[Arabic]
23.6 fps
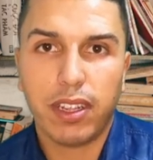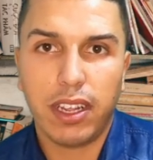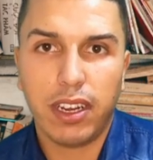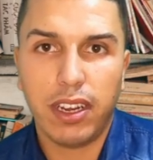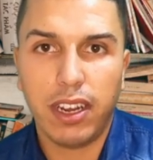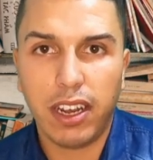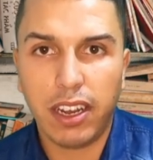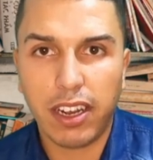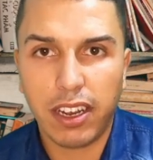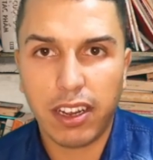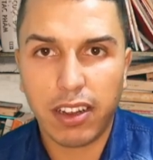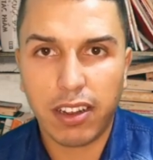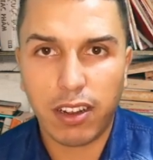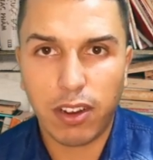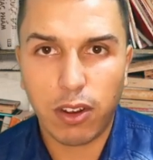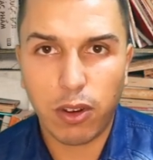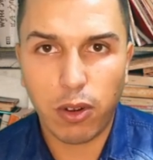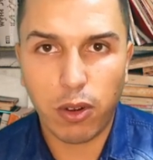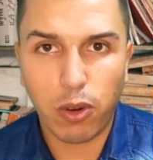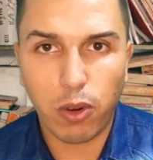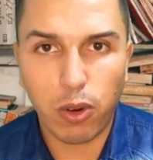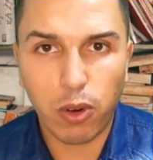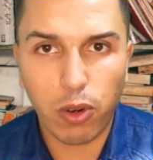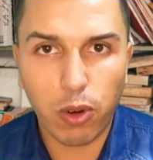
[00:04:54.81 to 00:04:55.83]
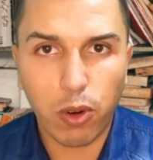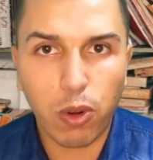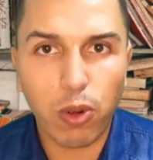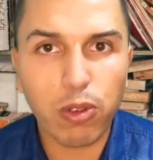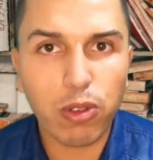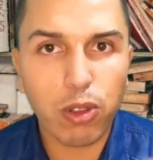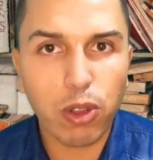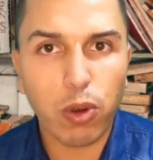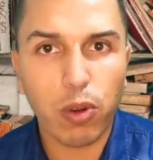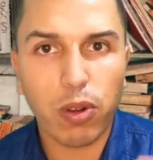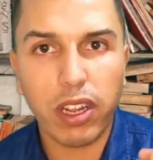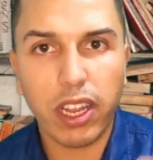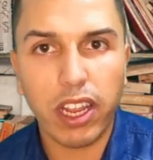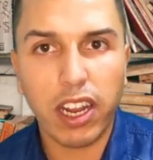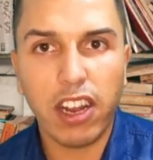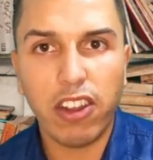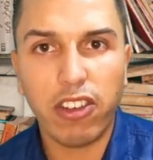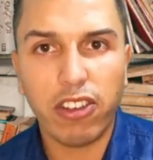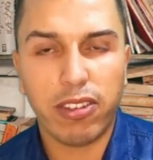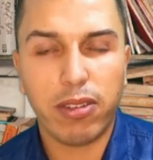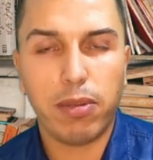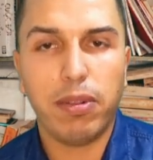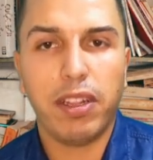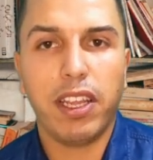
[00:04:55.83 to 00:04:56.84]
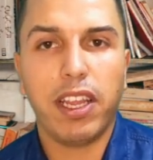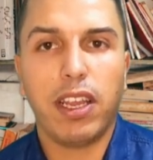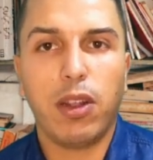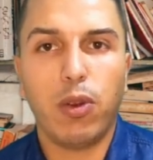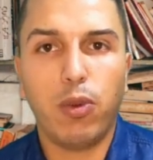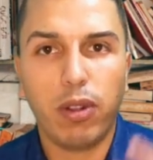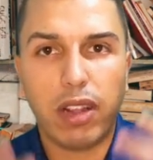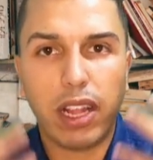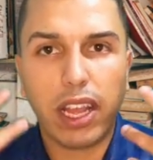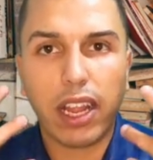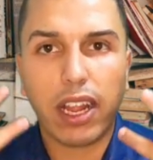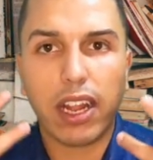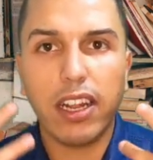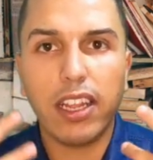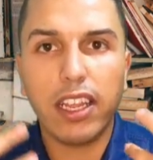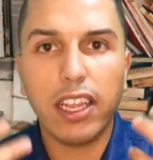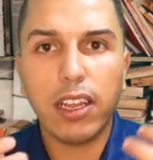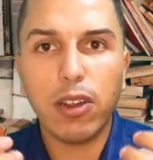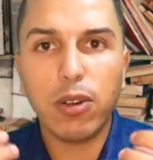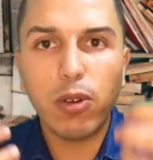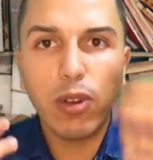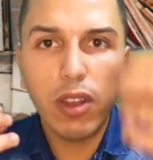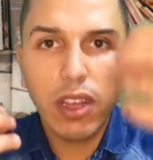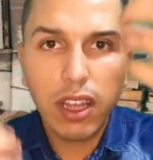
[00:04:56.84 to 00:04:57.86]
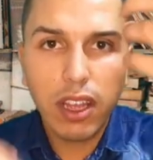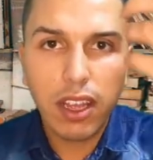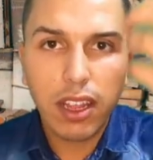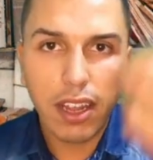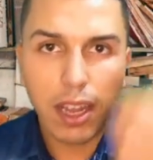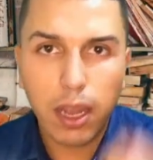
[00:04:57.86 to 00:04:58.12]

يعني الكونترول ديال الجسم ديالو والعقل ديالو